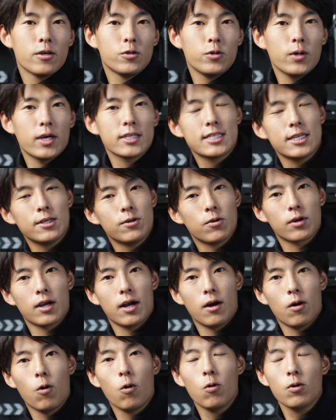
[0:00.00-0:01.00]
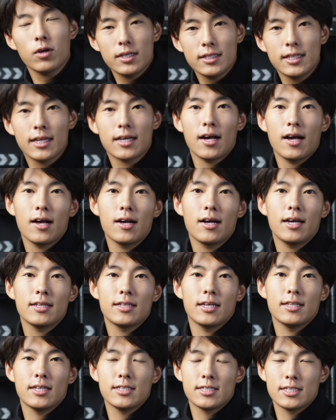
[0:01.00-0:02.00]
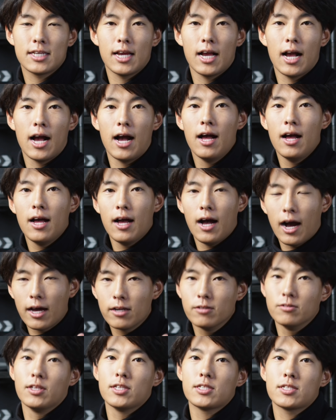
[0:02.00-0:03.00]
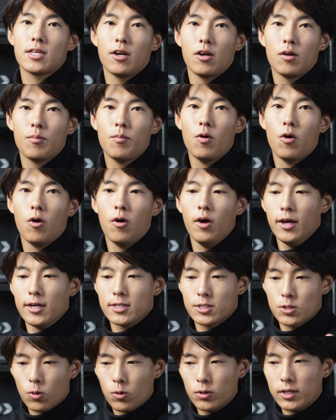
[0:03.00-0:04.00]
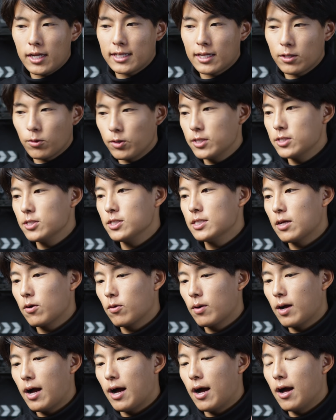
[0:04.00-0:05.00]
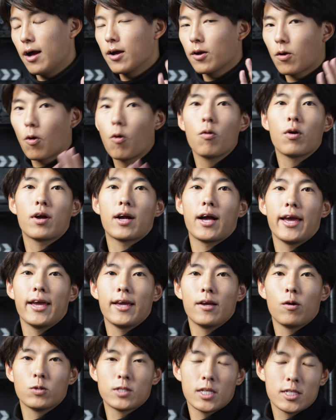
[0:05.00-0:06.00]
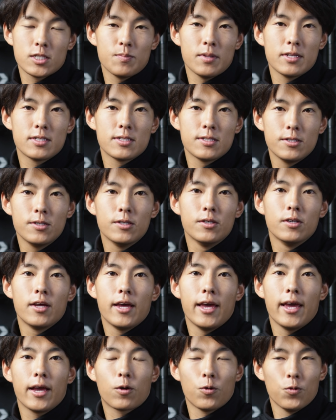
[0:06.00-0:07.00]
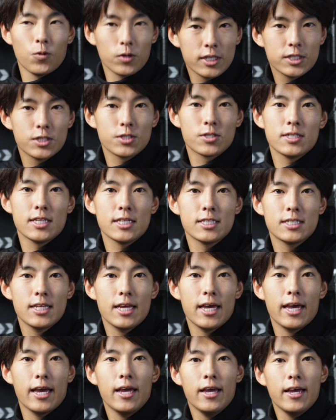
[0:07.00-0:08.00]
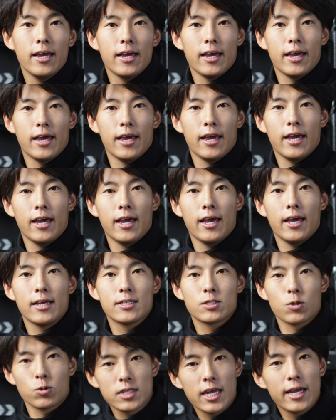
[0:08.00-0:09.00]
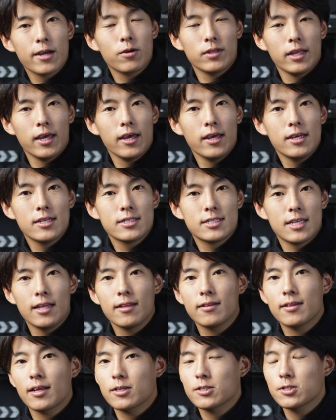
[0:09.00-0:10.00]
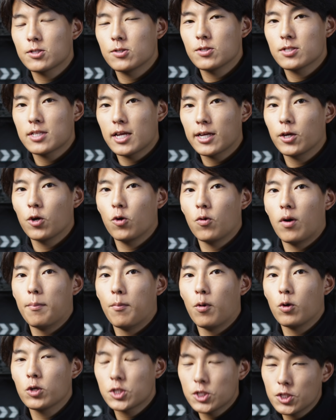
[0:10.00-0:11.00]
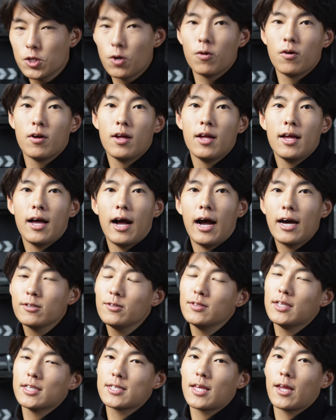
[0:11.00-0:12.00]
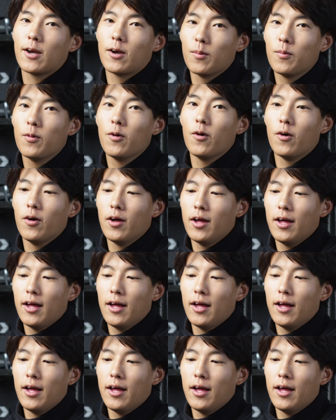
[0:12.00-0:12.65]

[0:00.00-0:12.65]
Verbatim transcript: 増やせるのか、本気で考えていた時期があるんですけれども、そこでたどり着いたのが、今回ご説明する、えー、この技術でして、えー、素材をね、選択する作業はもちろんあるんですけれども、